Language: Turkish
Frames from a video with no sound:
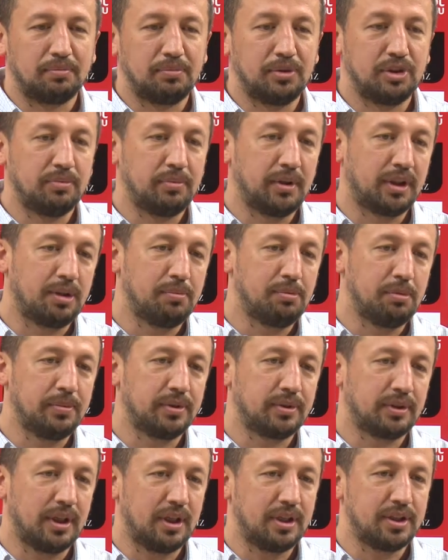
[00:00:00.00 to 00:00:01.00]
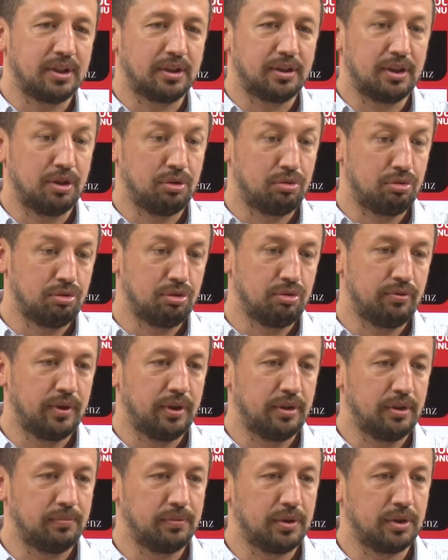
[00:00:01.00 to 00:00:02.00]
Bizim ekibimiz gerçekten turnuva
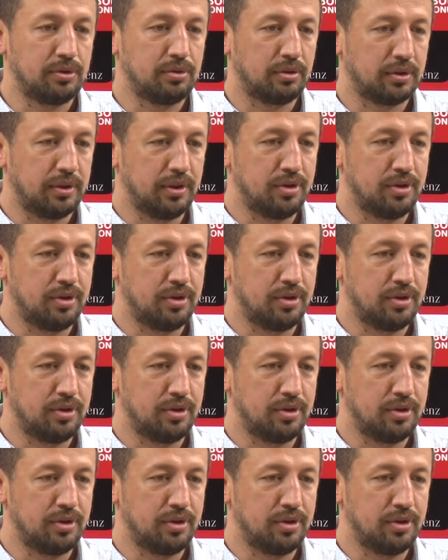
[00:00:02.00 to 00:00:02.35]
anlamında çok